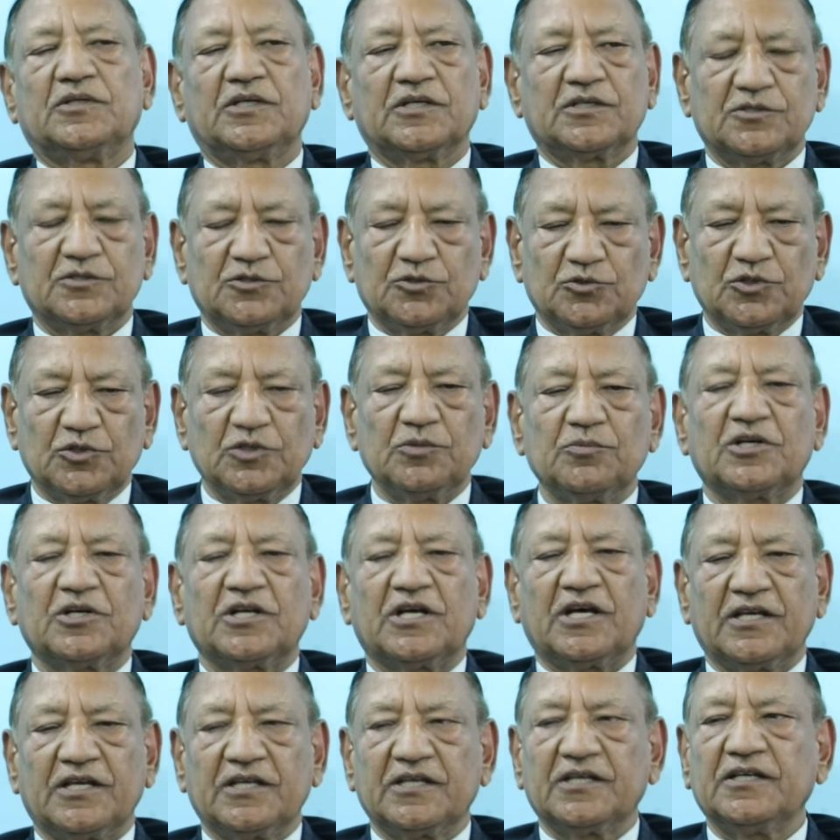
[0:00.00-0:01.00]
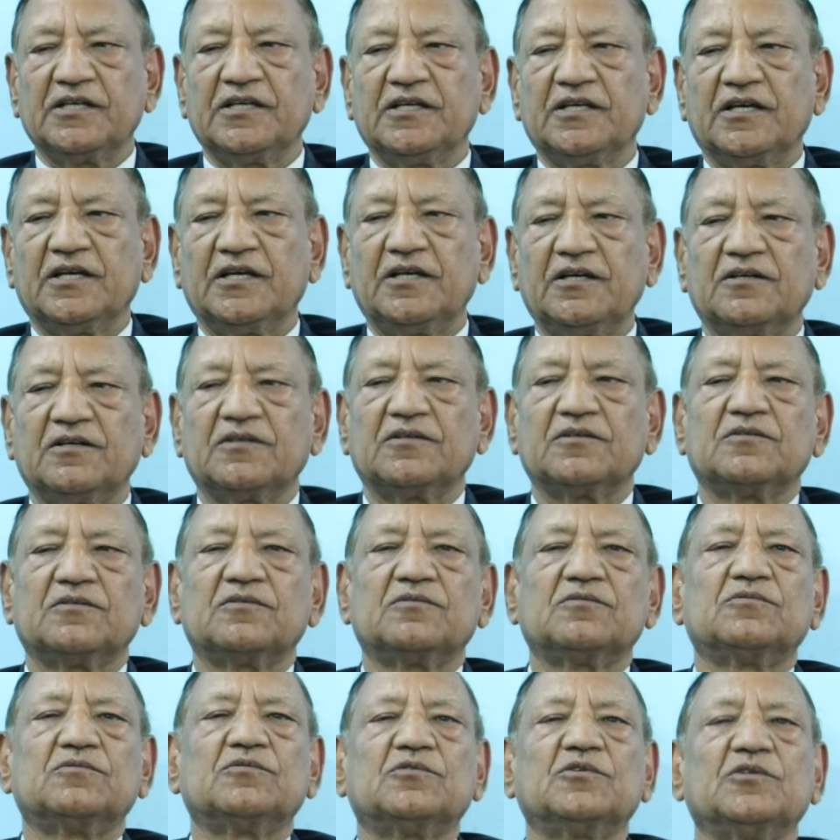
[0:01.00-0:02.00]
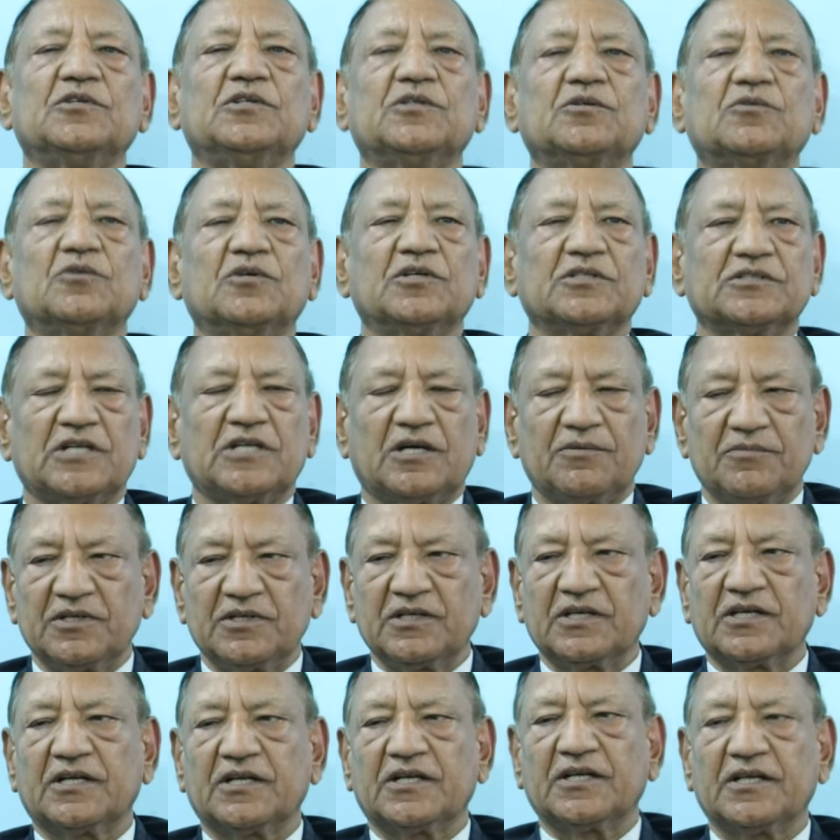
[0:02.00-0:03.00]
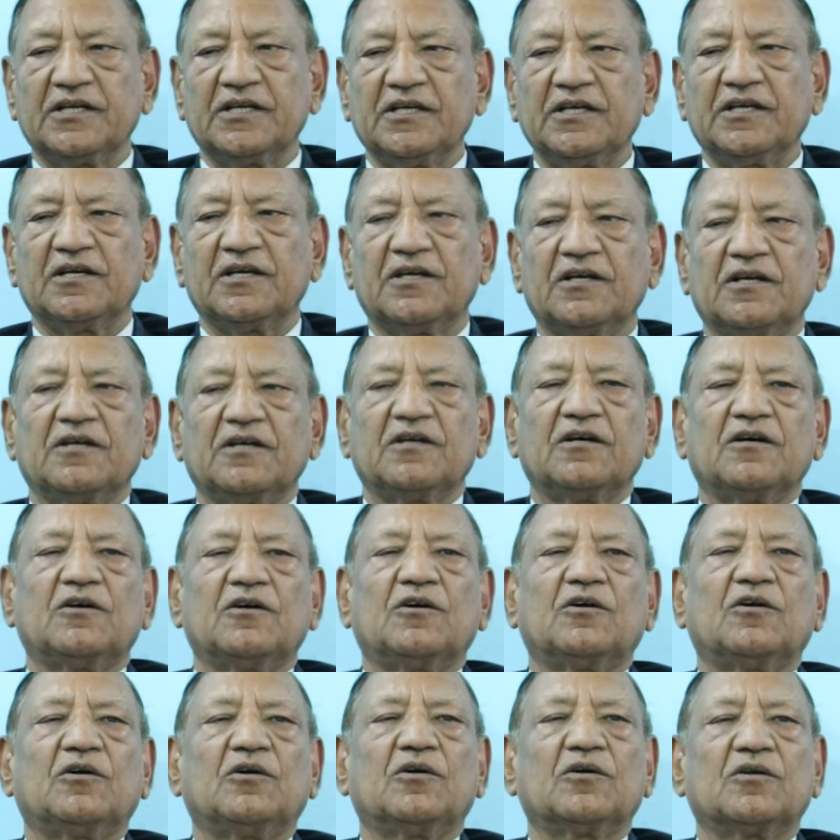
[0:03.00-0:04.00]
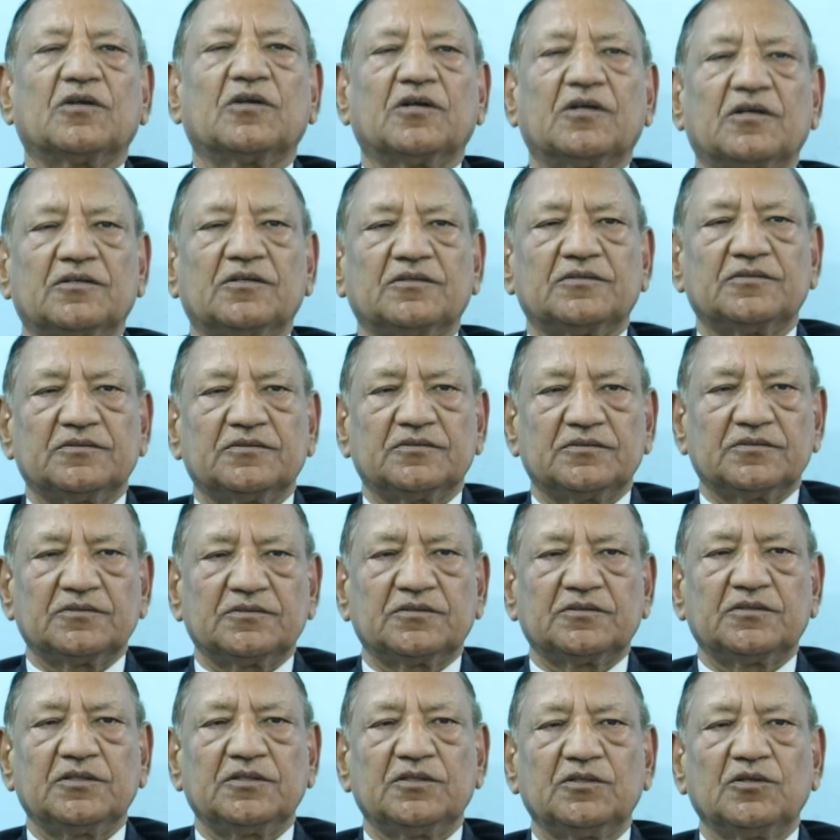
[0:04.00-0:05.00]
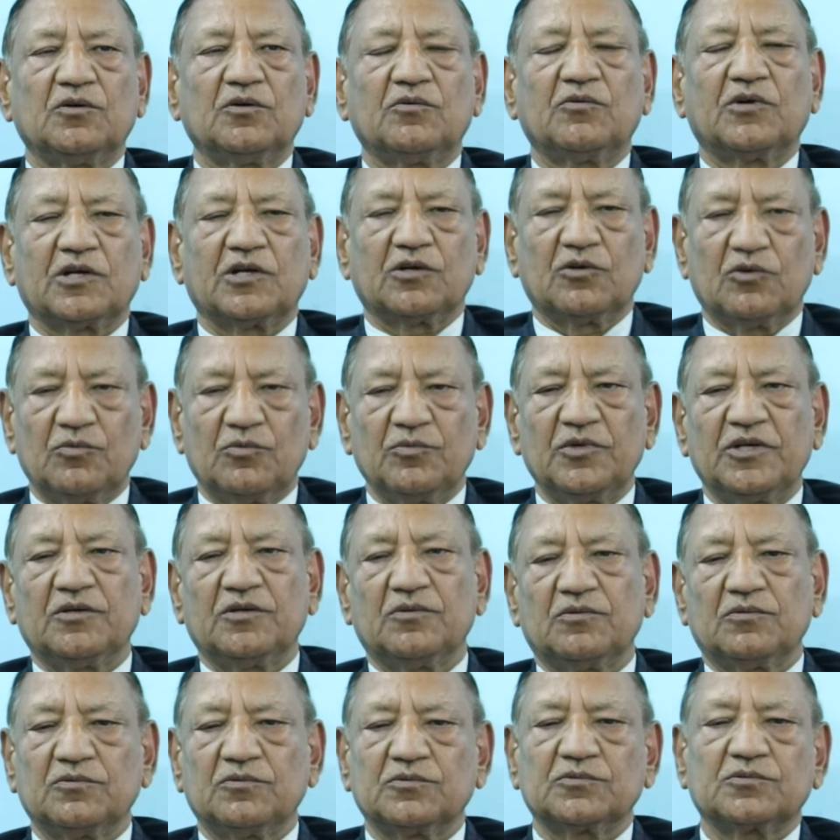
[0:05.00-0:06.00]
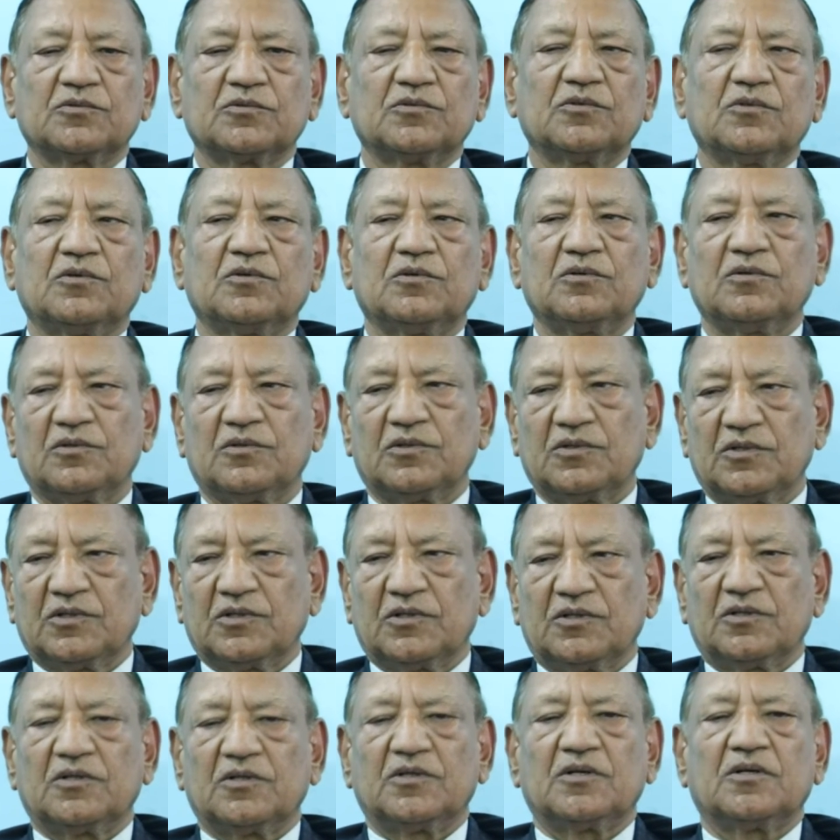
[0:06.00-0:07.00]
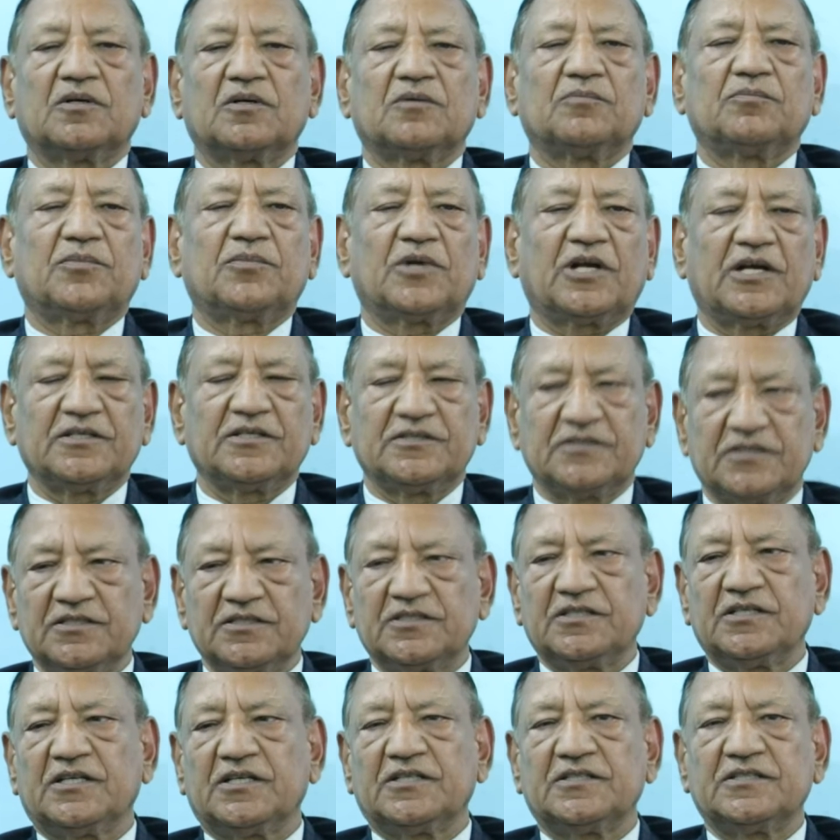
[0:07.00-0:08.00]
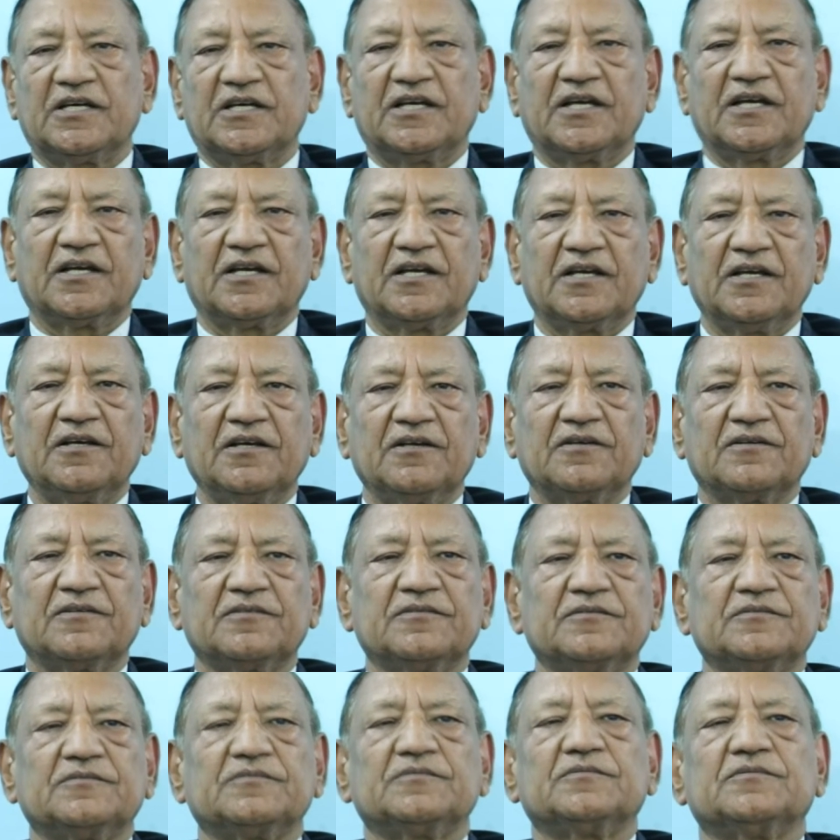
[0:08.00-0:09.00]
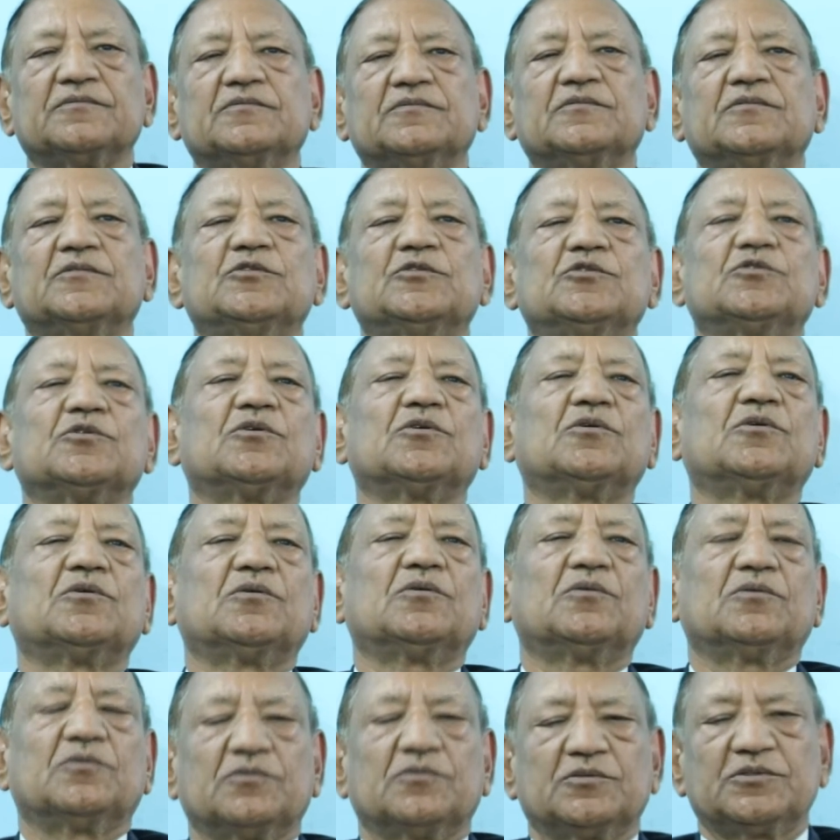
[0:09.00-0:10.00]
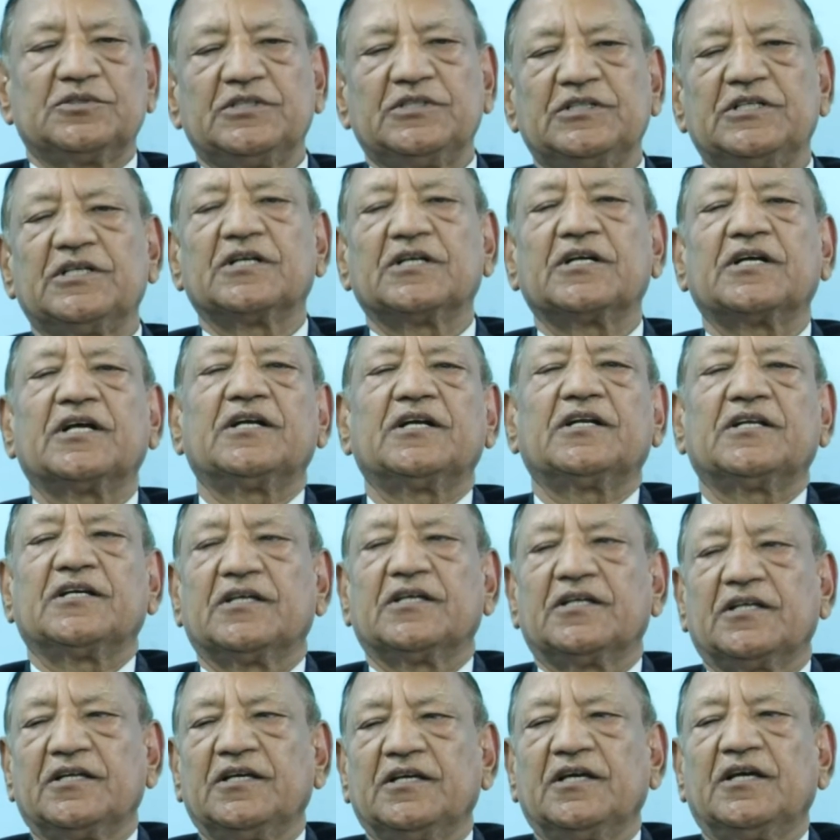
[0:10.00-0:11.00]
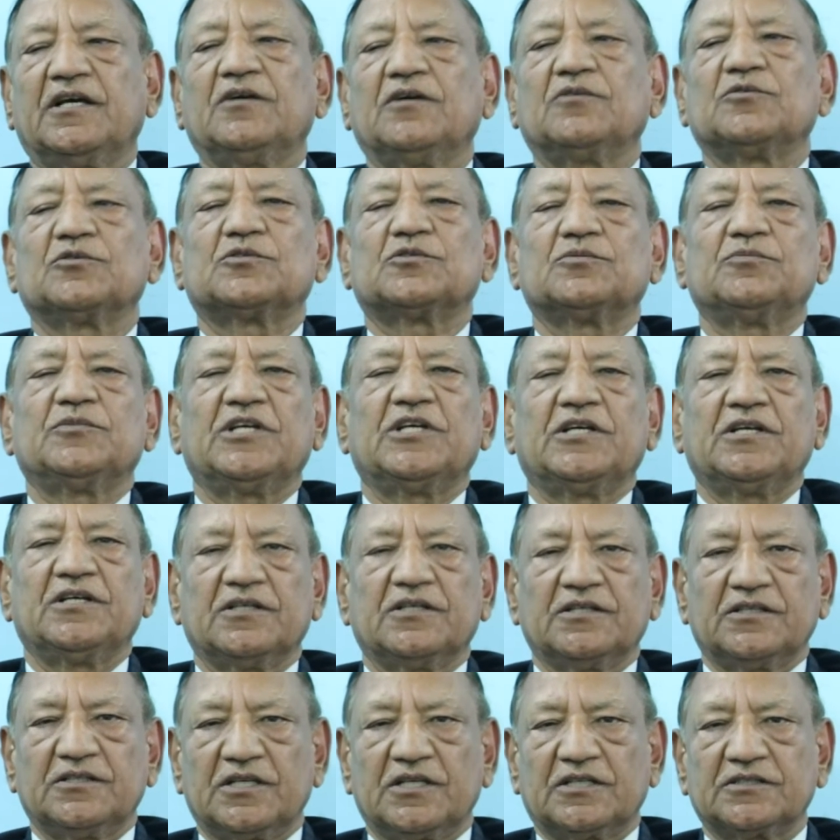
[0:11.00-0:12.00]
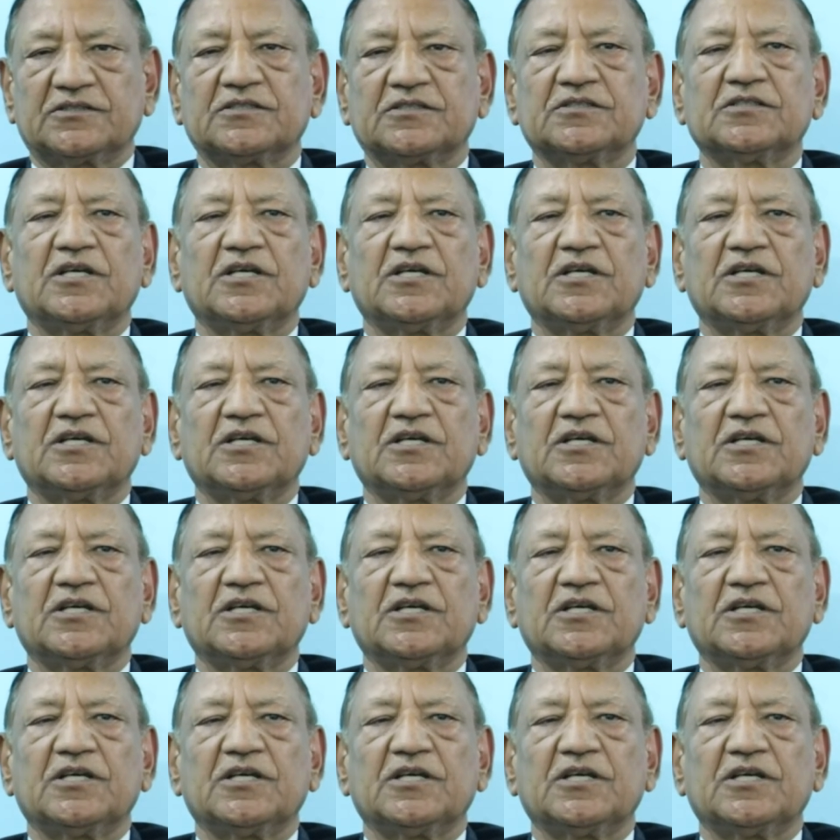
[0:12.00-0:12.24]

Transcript: एक जूरी बनाई गई है वो इनको एग्ज़ामिन करेगी और तीनों वर्गों में उसको प्राइजेज दिए जाएंगे जो सीनियर कैटेगरी है उसमें दस